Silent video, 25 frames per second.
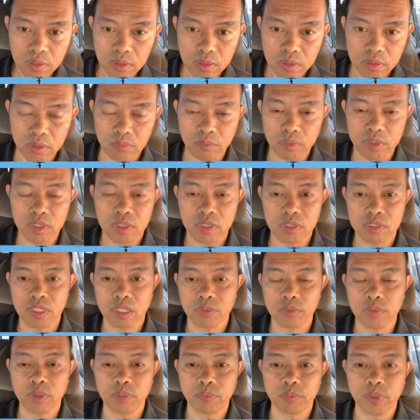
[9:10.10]
Di eh, ba
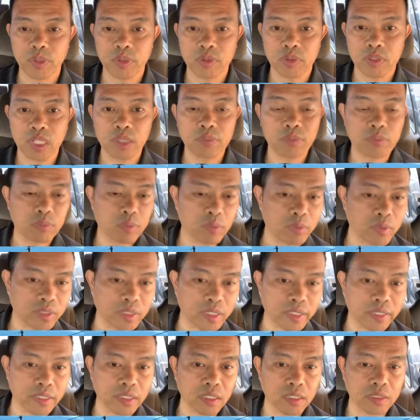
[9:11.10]
sinasabi ng Panginoon ha,
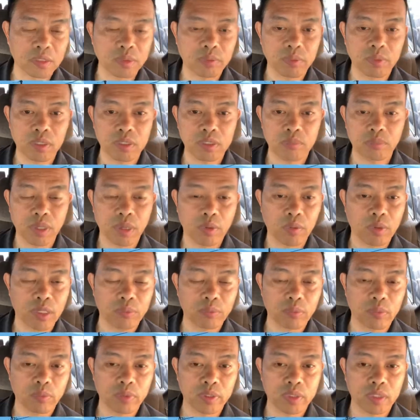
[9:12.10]
pumatay ka, di ba?
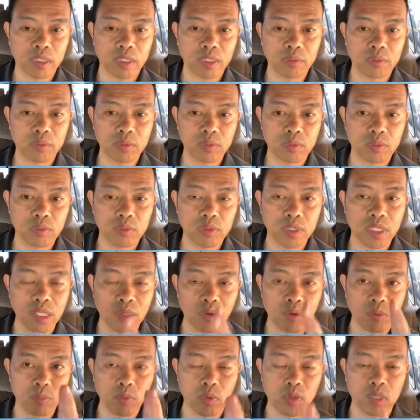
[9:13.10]
Bawal ang pumatay. So,
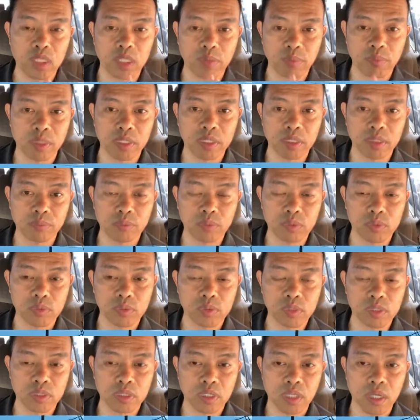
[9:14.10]
dalawa po ang laman ng
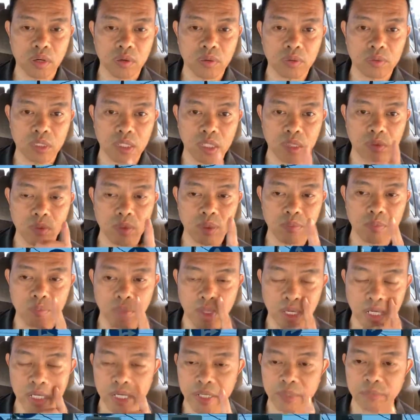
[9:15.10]
puso ng tao. Dalawang
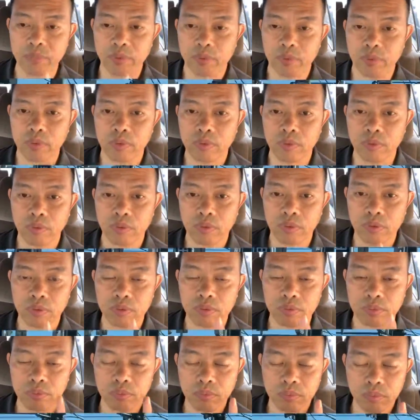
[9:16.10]
bagay po,
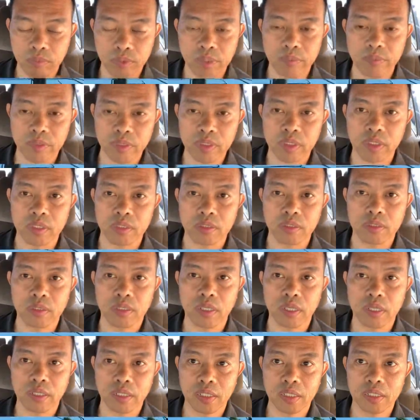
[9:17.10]
mga patid,
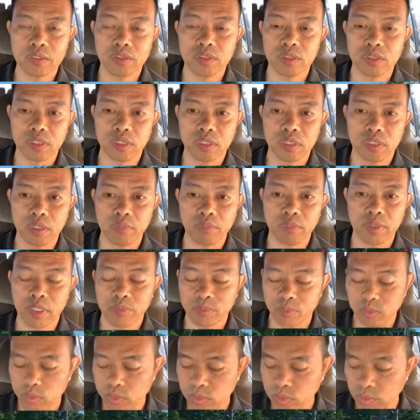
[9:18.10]
ang klase na laman
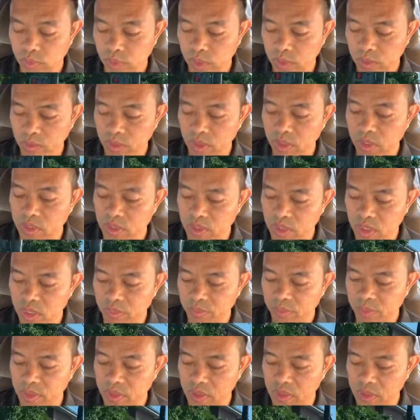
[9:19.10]
ng puso. Ito din,
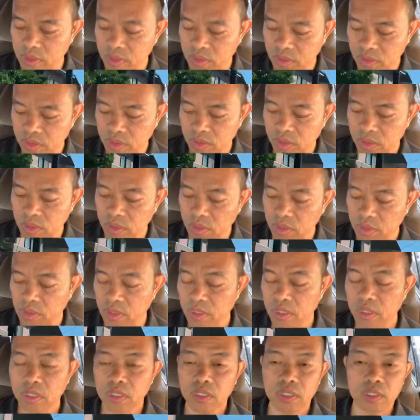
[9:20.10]
sinabi niya sa
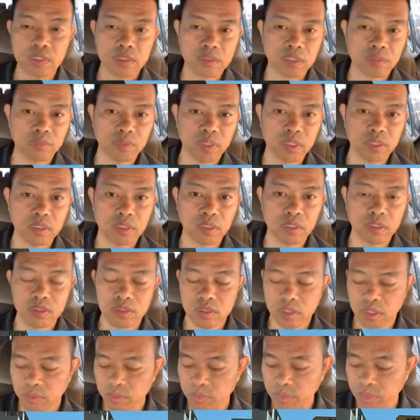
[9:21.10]
16, chapter 13
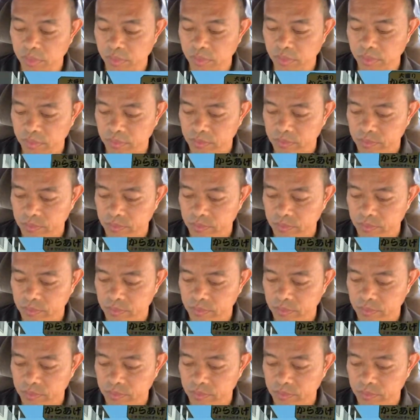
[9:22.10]
sa Hebreo.